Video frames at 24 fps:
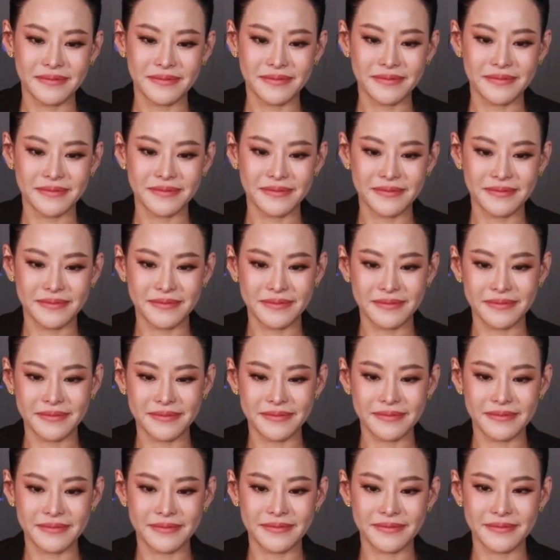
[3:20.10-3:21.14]
ที่คนมองว่า
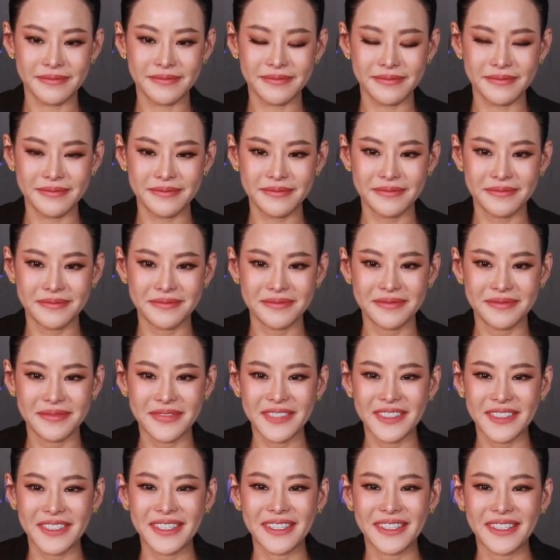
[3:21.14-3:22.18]
เป็นเรา
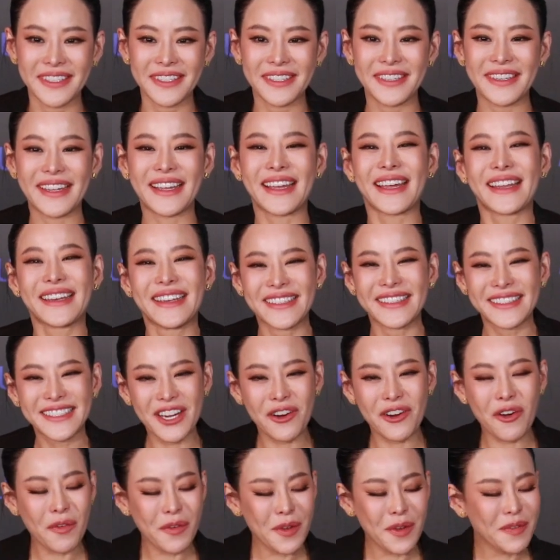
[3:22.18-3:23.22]
แหมหนิงเชื่
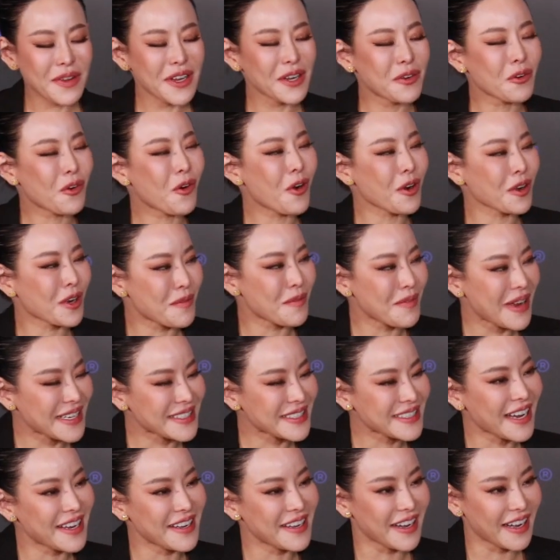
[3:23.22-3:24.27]
อว่าพี่ๆทุกคนก็มั่น
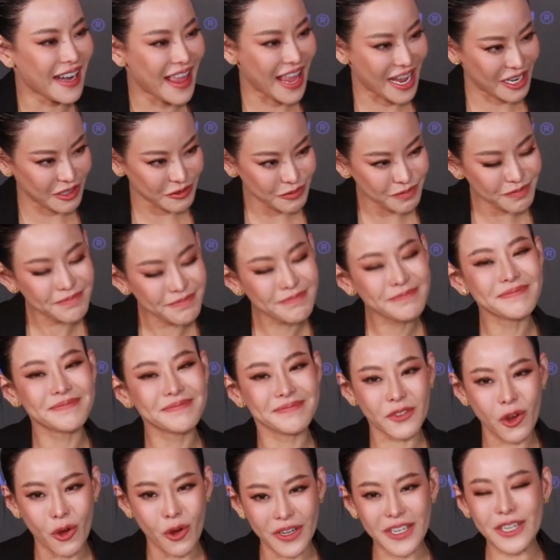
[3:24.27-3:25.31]
ใจหนิงแหละ
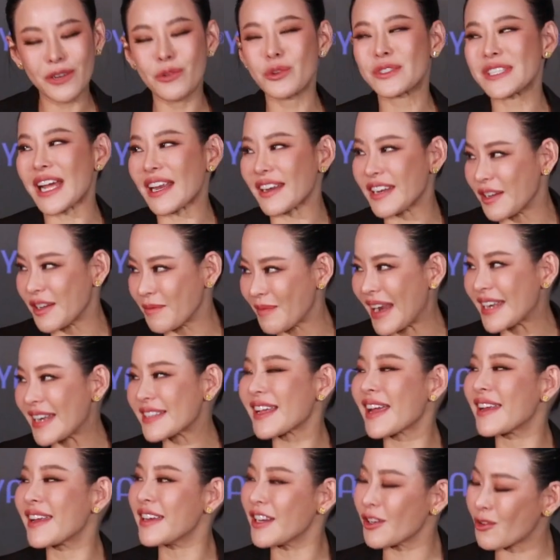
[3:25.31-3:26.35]
คนที่รู้จักหนิงมั่น
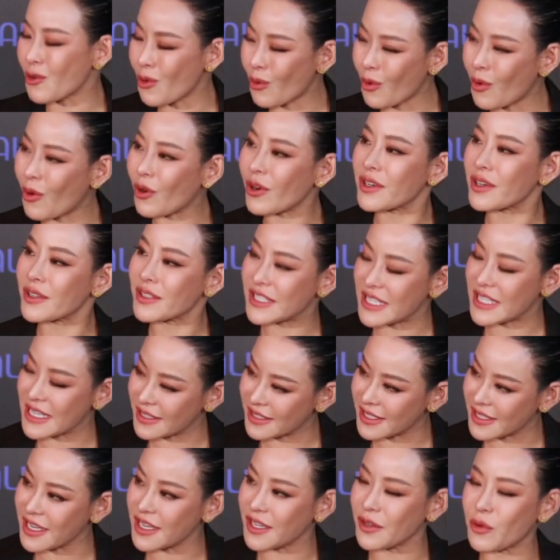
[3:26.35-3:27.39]
ใจหนิงทุกคนจ
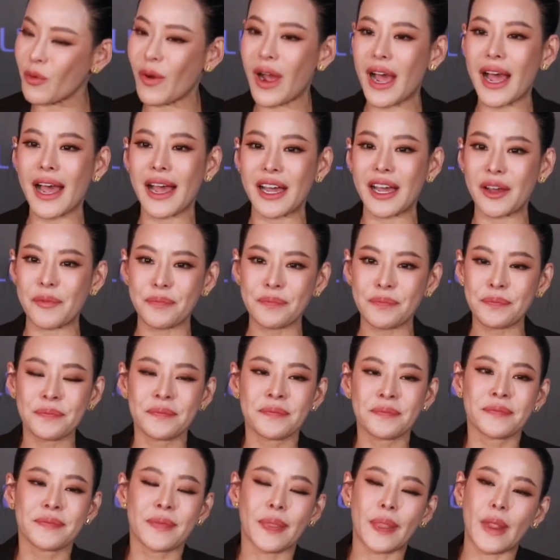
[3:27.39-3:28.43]
ริง ๆว่า
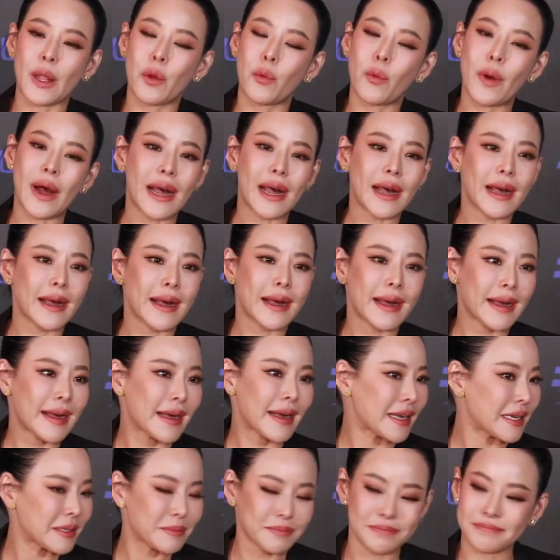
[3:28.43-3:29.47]
ว่า
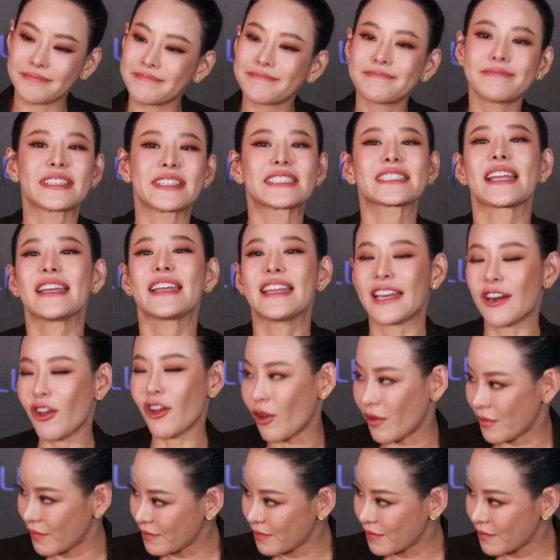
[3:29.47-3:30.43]
ไม่ใช่หนิงหรอก